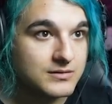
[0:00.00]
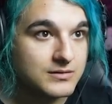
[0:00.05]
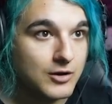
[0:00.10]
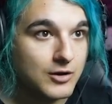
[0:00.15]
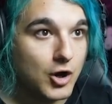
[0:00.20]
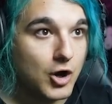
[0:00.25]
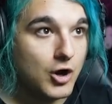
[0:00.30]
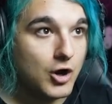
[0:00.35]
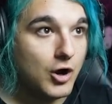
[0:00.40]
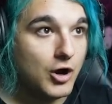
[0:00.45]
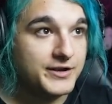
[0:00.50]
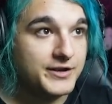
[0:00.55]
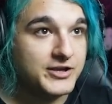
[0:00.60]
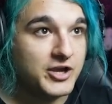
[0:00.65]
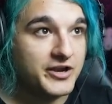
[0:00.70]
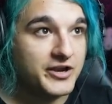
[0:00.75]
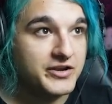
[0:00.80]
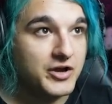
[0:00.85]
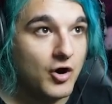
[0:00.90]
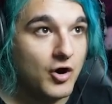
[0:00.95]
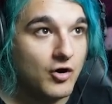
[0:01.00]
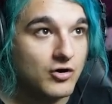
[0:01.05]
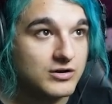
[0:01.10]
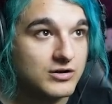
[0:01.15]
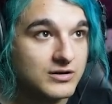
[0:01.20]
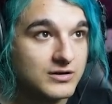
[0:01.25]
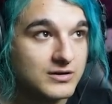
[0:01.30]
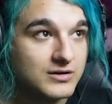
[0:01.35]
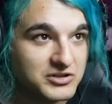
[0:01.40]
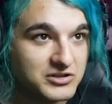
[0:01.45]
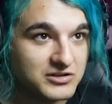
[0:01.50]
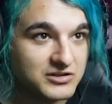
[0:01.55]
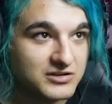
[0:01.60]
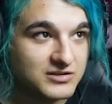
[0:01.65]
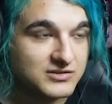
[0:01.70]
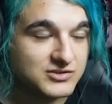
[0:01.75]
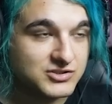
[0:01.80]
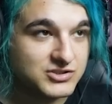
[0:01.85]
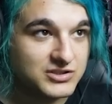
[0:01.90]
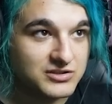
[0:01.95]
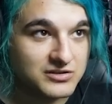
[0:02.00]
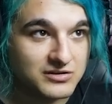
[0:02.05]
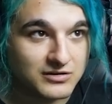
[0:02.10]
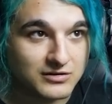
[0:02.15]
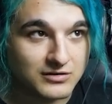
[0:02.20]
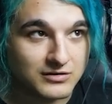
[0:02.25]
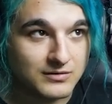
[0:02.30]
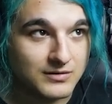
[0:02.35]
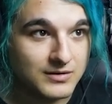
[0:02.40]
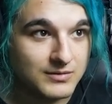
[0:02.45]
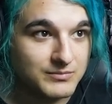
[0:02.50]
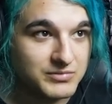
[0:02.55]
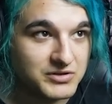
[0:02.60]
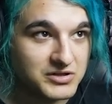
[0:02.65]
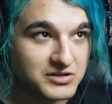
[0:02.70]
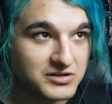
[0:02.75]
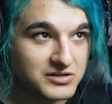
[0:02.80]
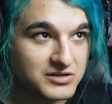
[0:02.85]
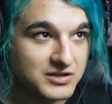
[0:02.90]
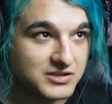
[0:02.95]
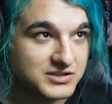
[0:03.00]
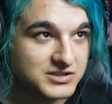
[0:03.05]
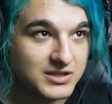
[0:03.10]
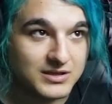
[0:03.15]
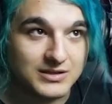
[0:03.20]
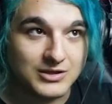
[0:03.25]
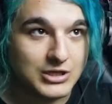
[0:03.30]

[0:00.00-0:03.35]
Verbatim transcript: Oh, oh, die können hier hoch. Brr, skrr, brr, skrr.